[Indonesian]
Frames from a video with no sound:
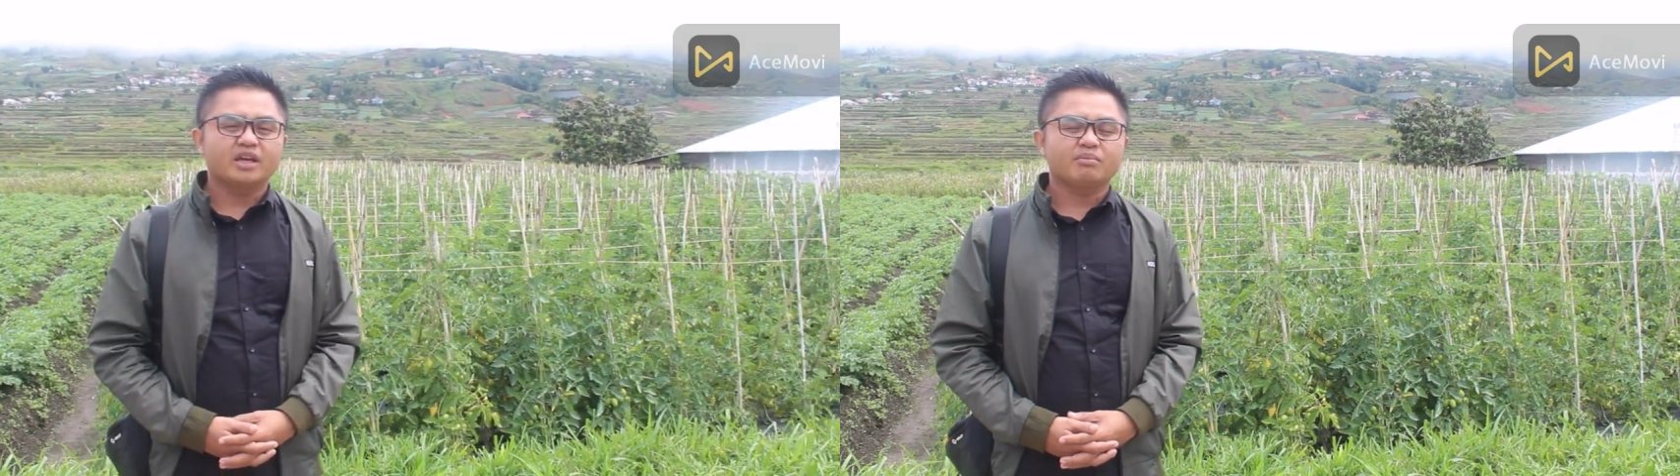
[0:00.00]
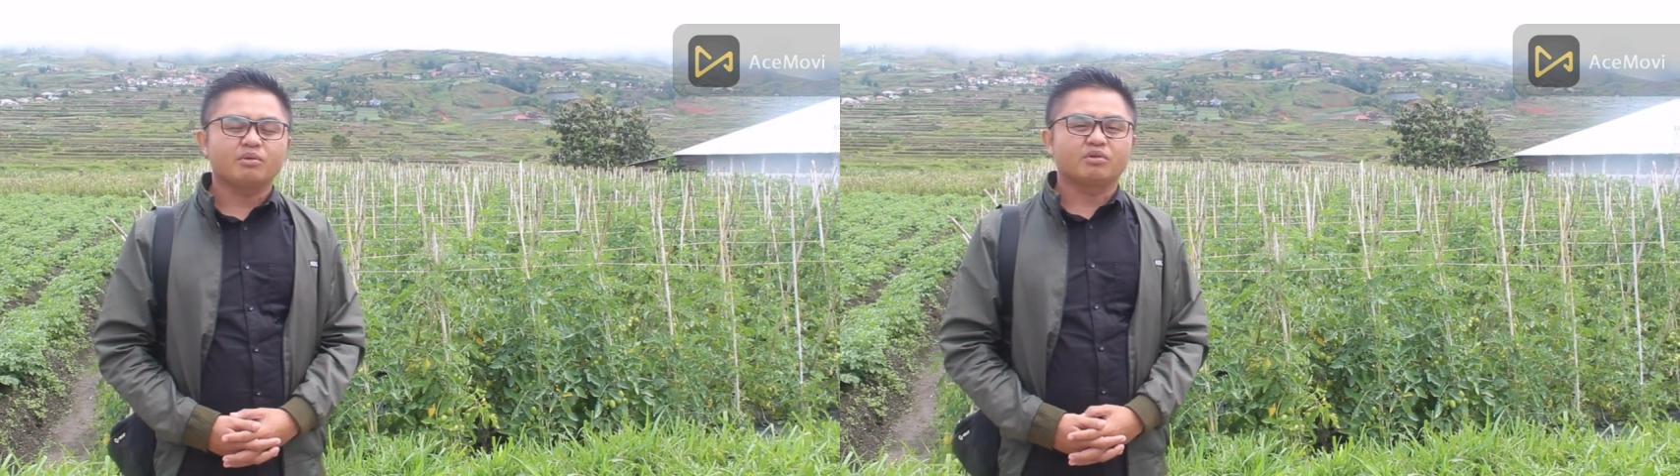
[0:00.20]

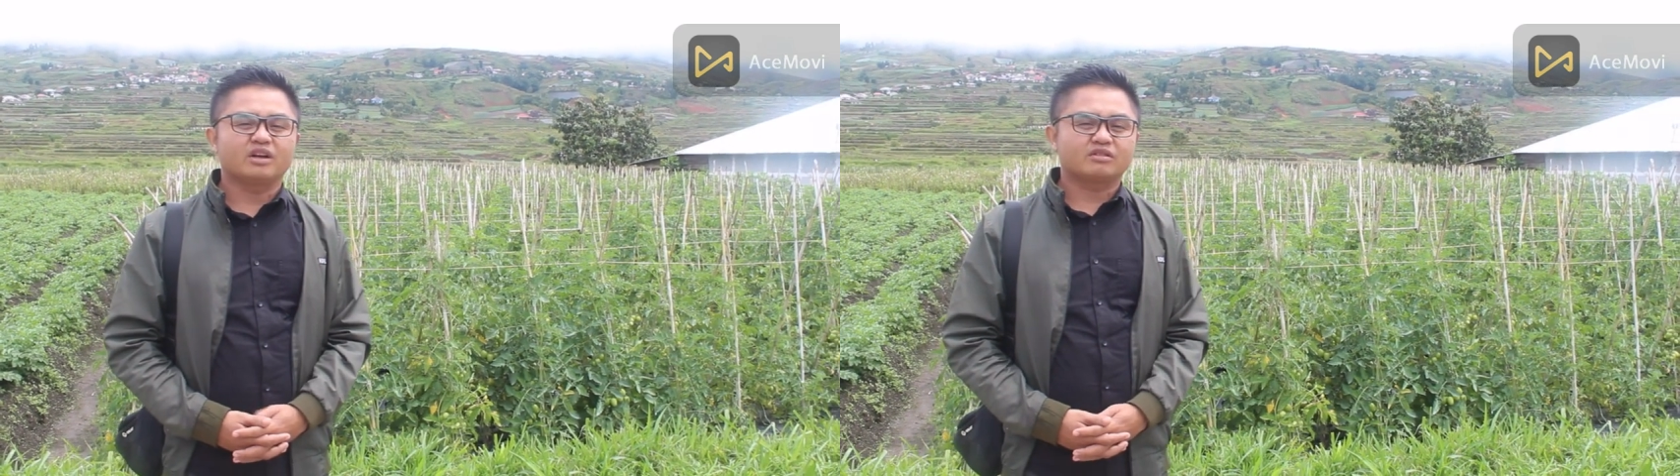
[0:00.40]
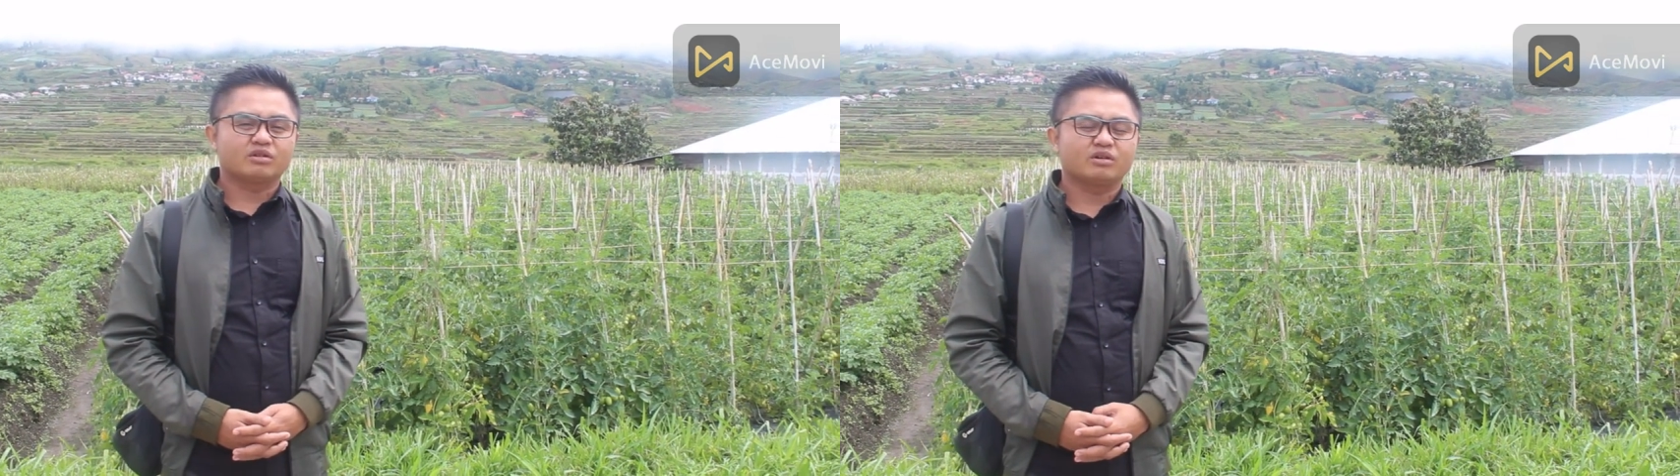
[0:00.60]

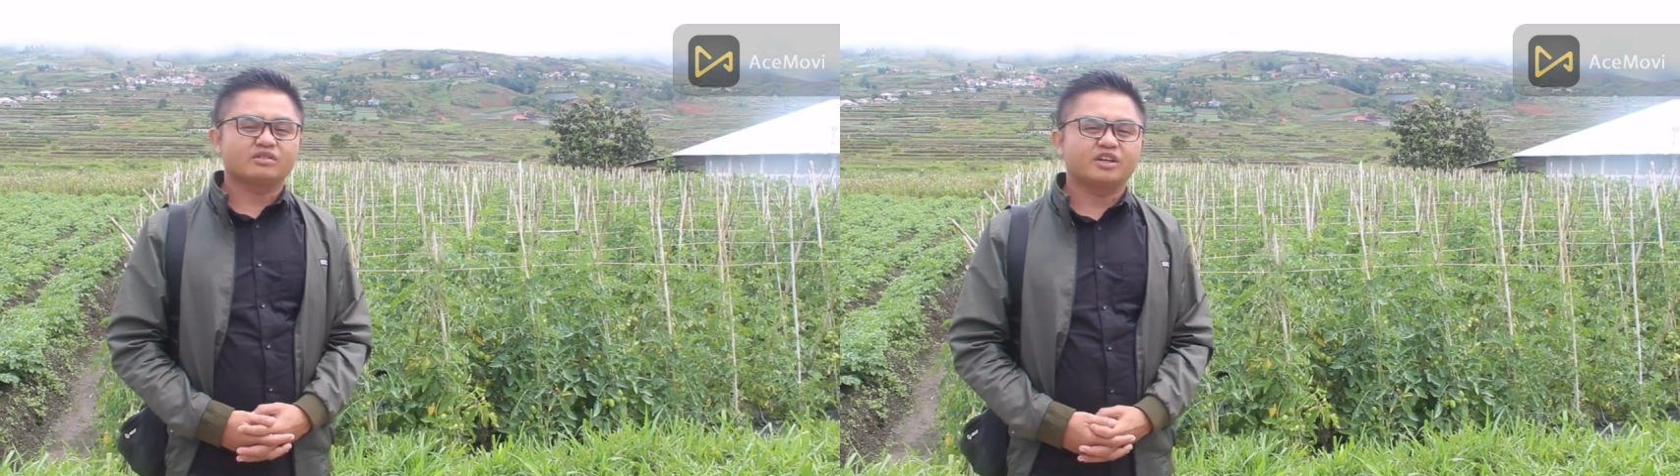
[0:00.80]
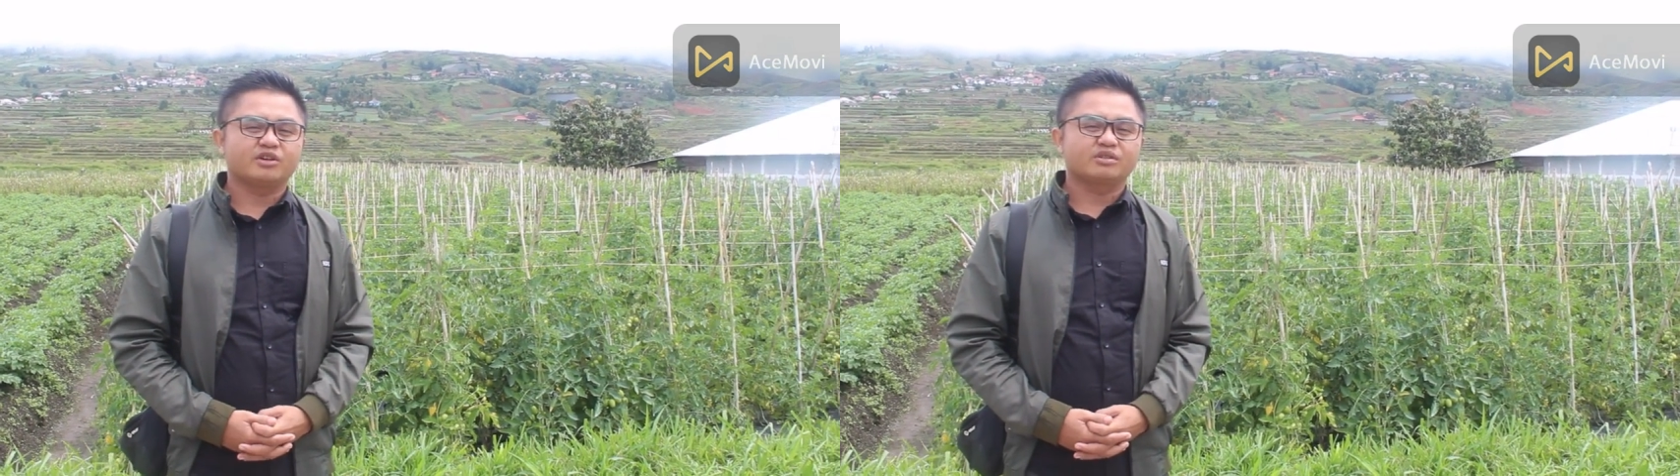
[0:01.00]
Pemuda
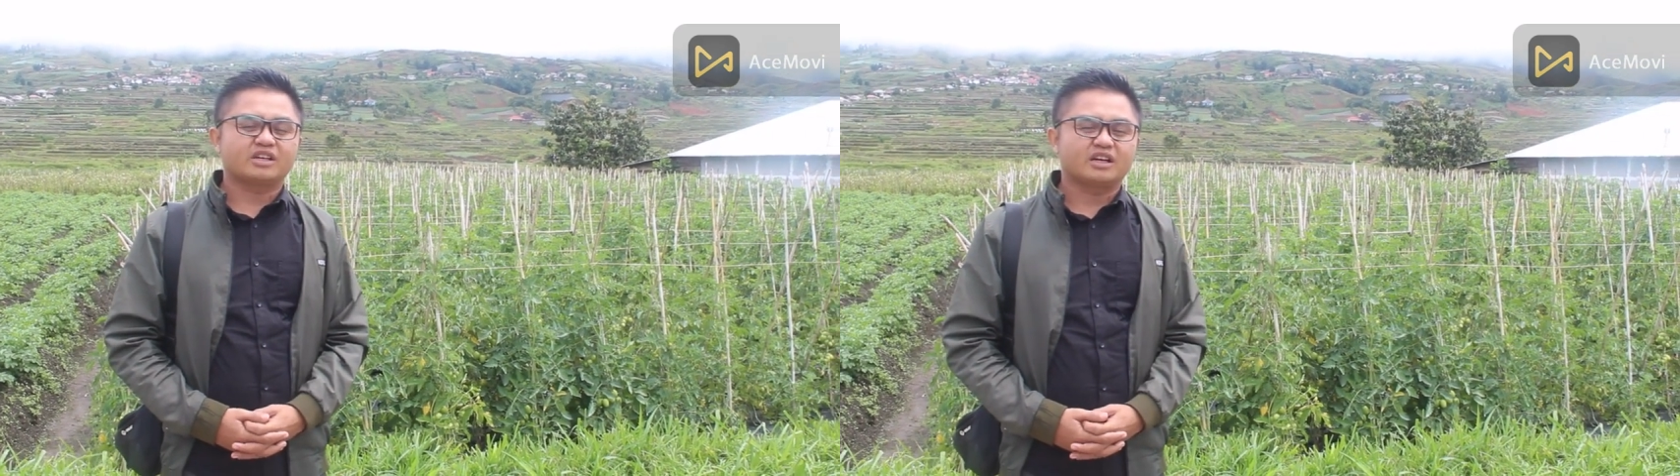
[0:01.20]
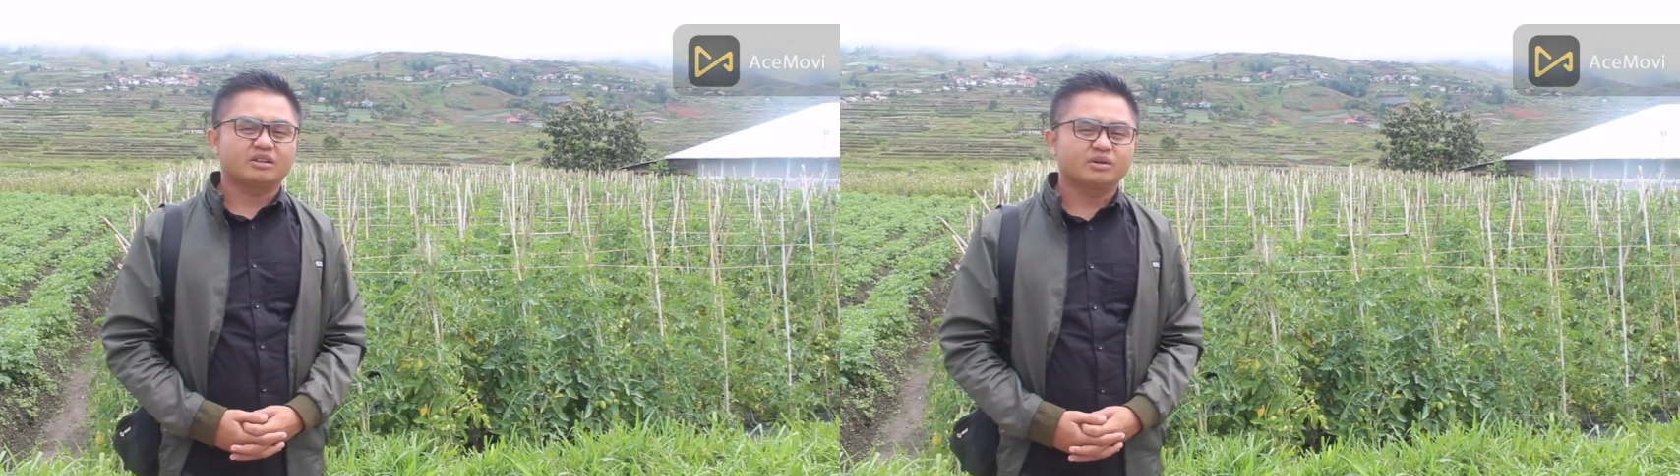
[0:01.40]
Sulawesi
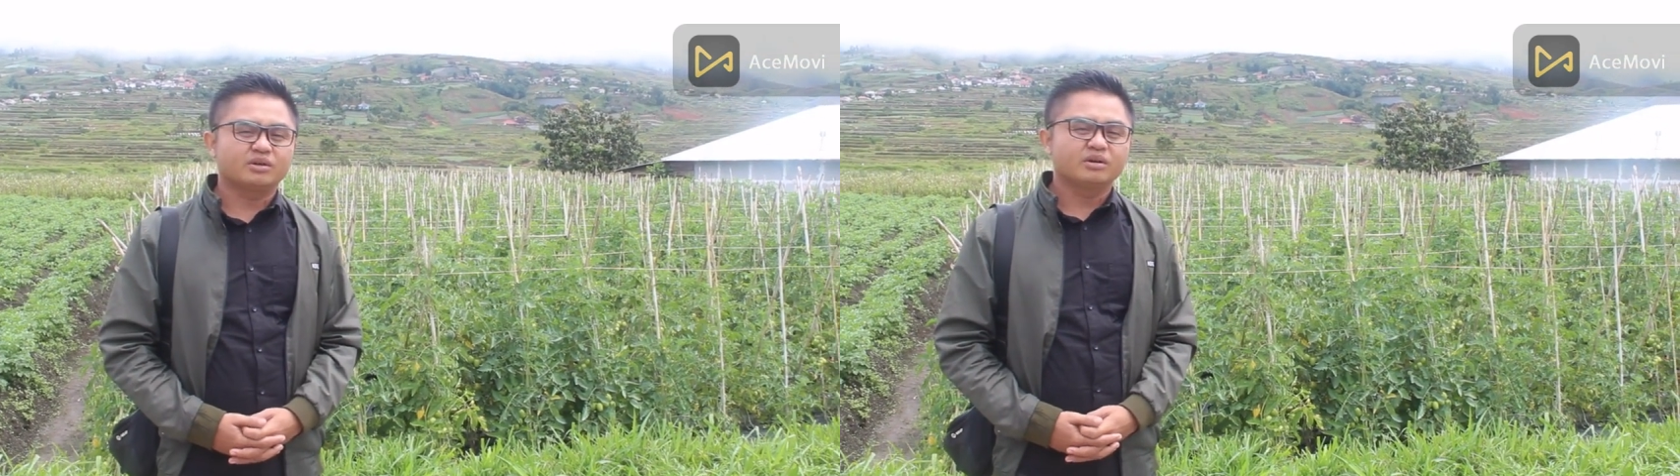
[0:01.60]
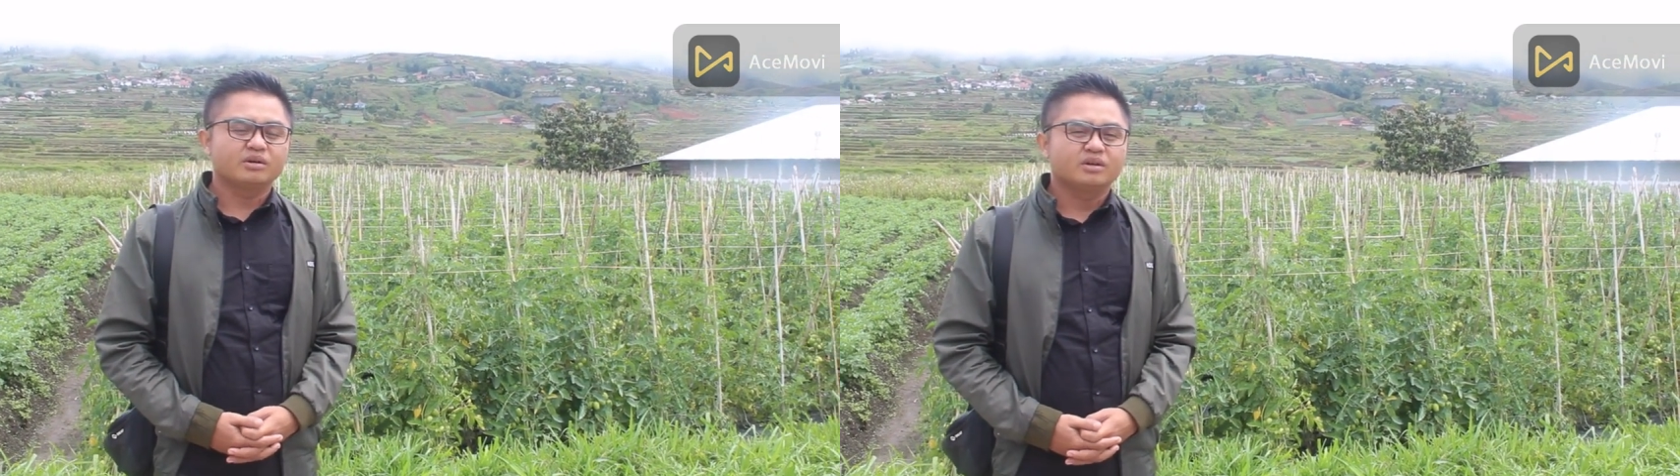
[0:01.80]
Sekato.